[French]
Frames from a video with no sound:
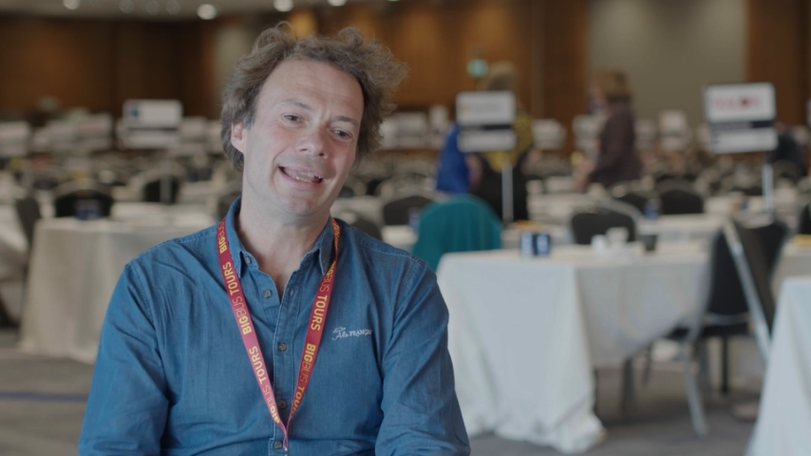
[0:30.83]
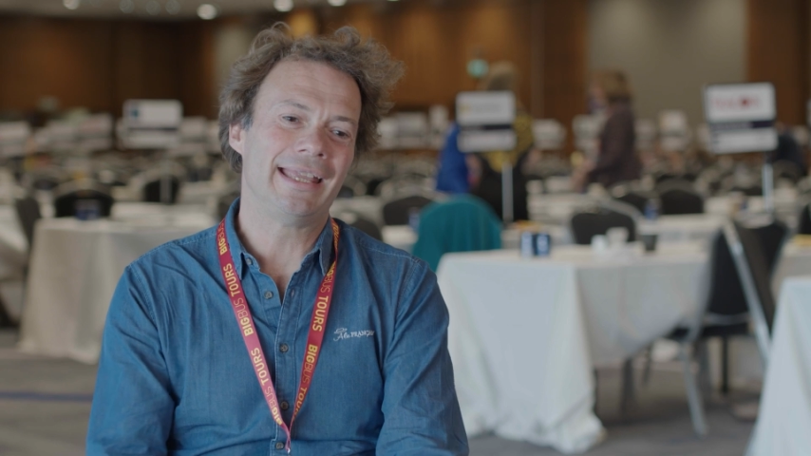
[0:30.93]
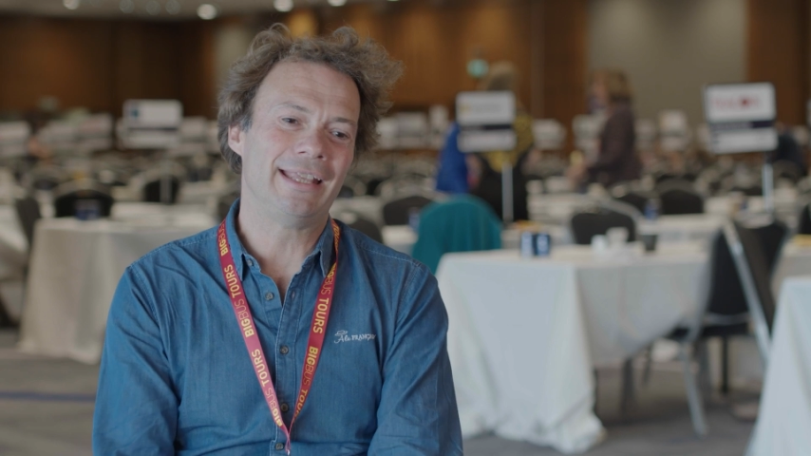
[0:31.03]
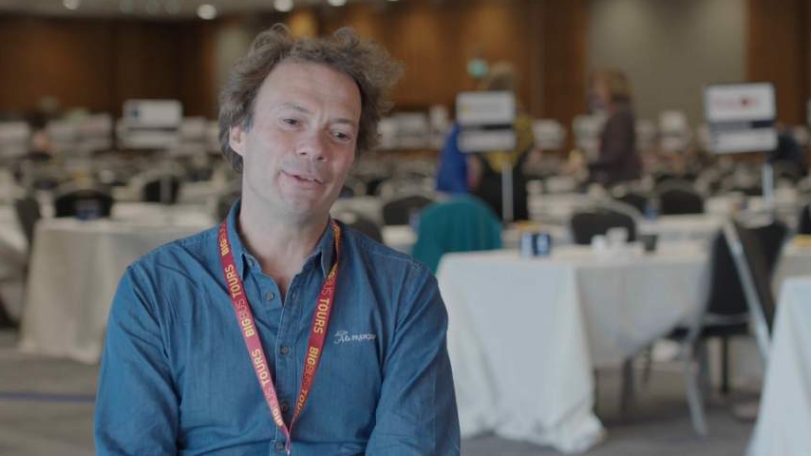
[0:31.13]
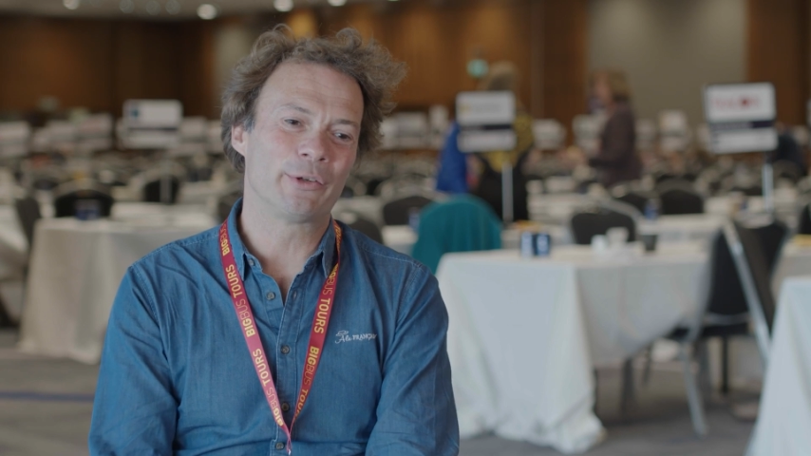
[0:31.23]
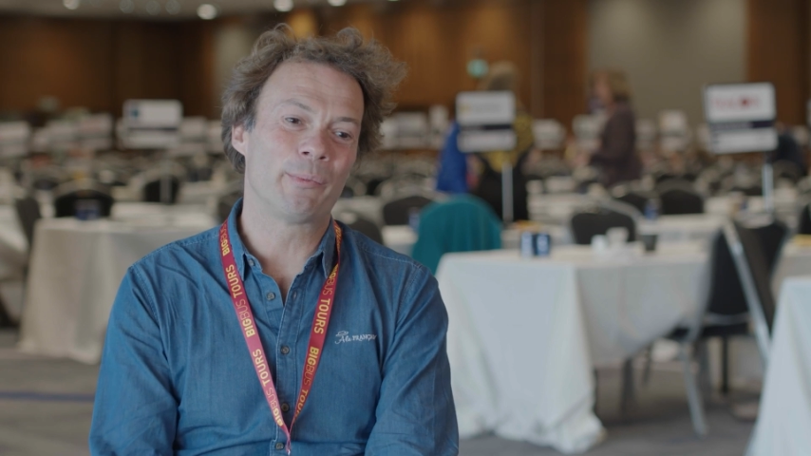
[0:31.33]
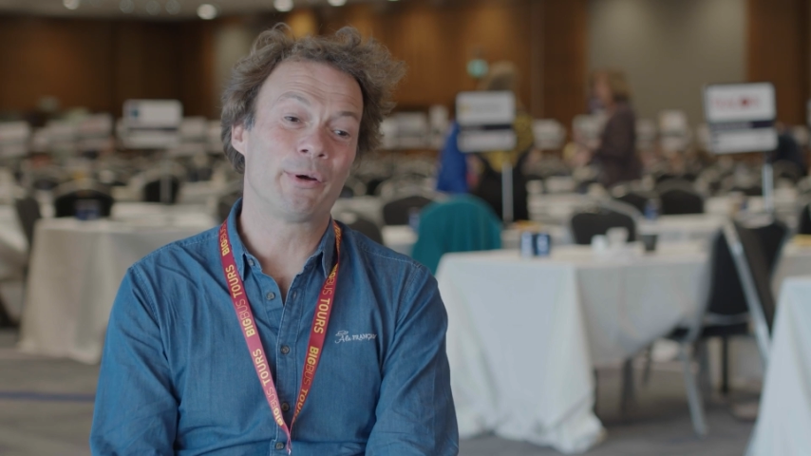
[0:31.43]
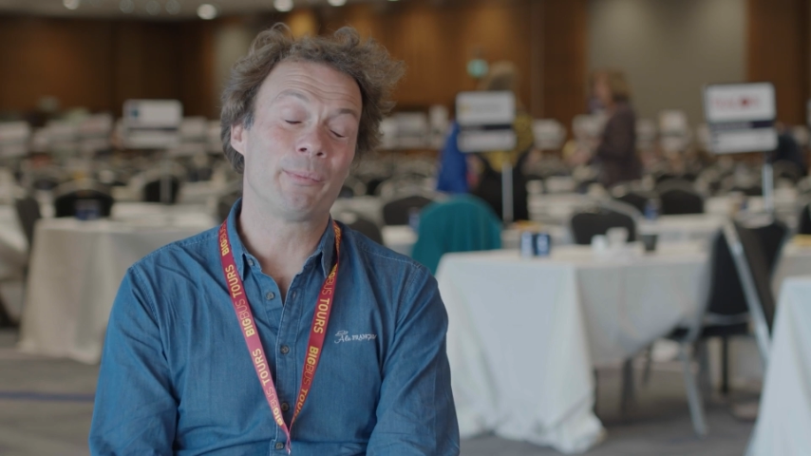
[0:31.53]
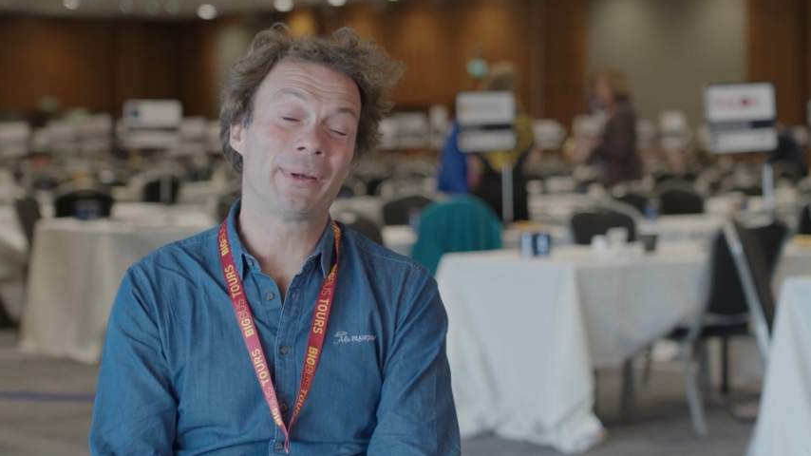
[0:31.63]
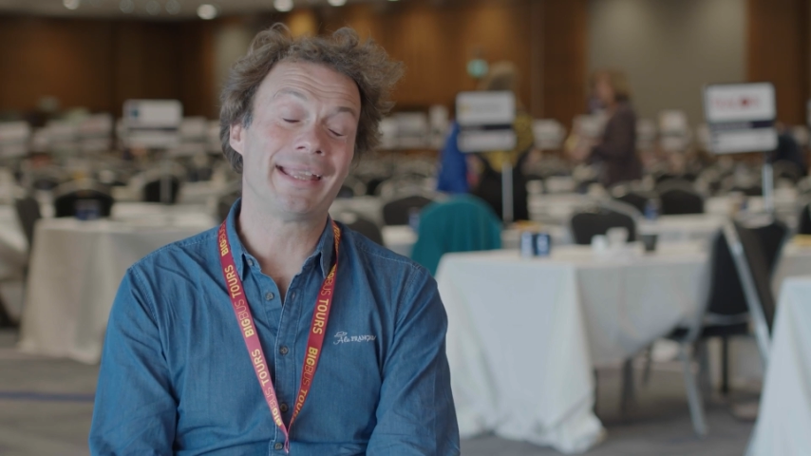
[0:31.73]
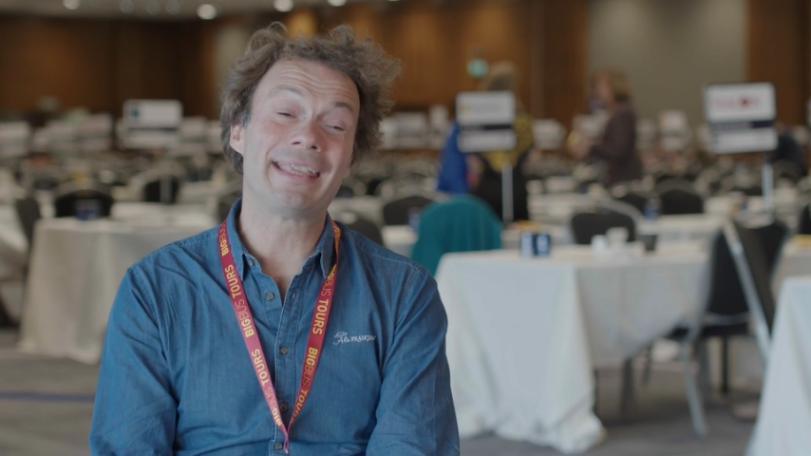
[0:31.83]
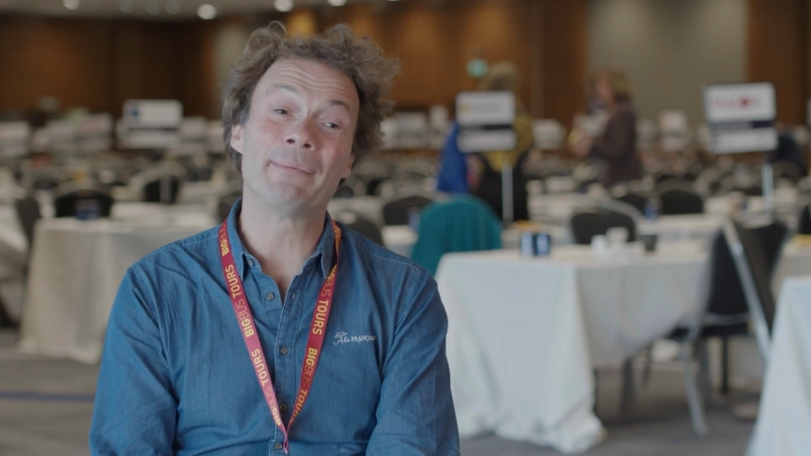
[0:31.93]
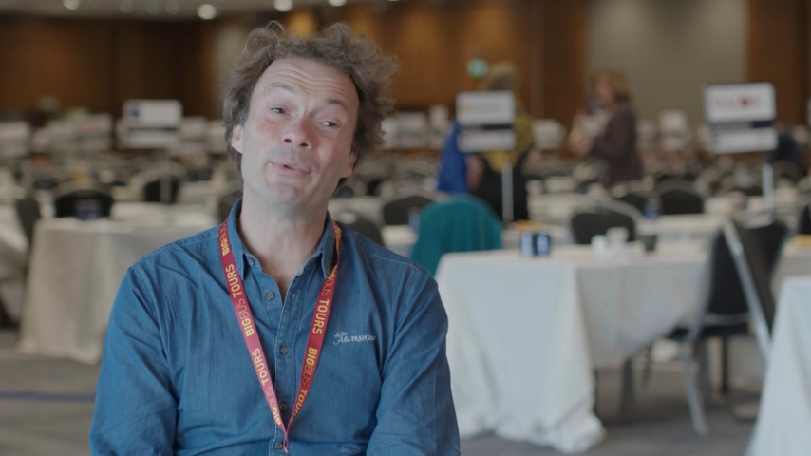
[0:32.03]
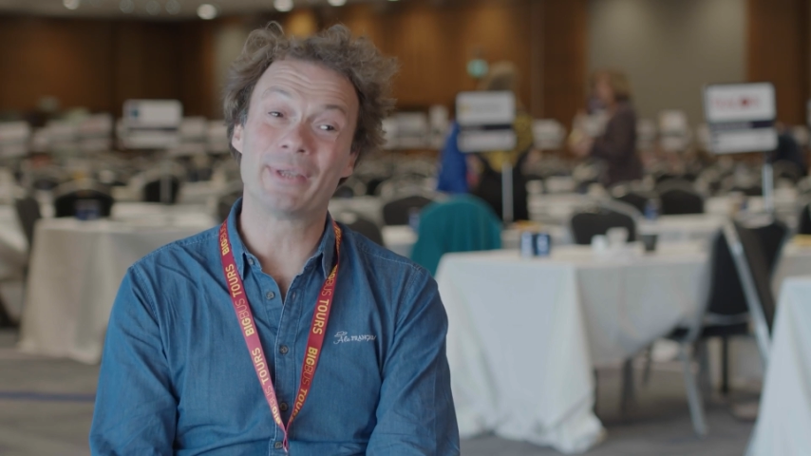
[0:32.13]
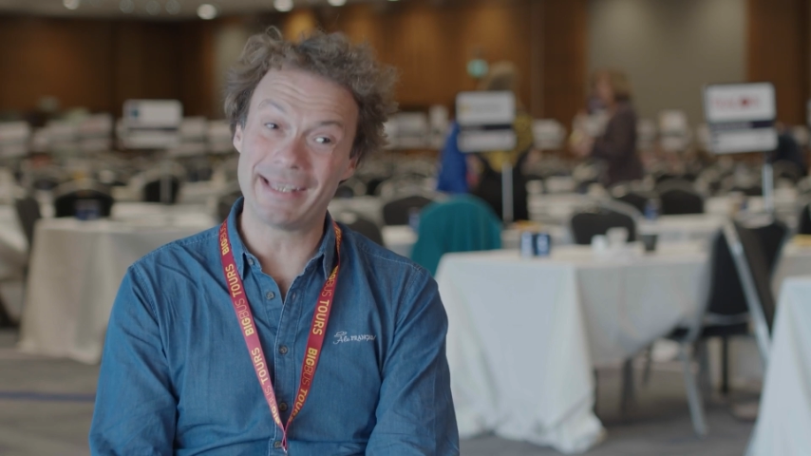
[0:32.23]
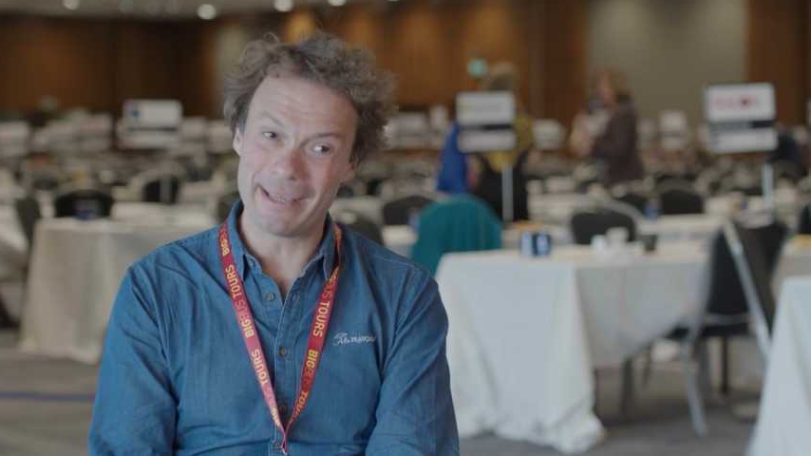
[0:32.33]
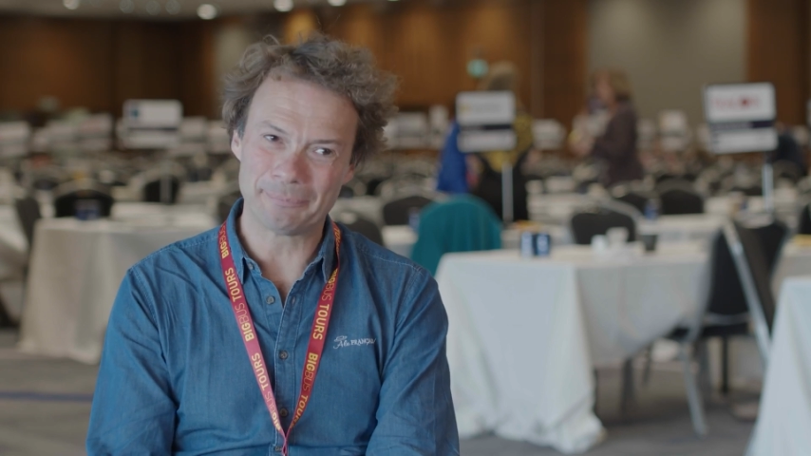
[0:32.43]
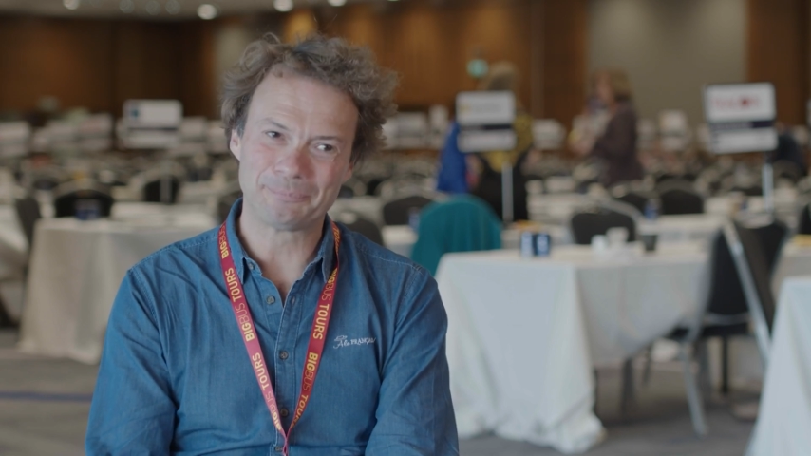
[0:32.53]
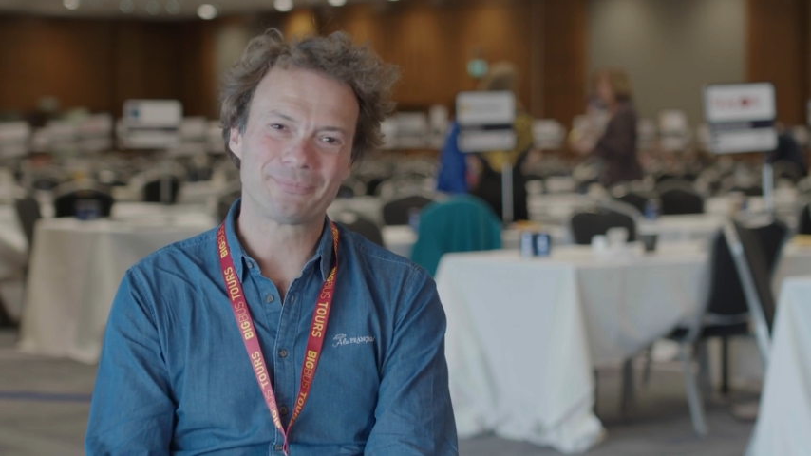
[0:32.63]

et notre propre équipe de guides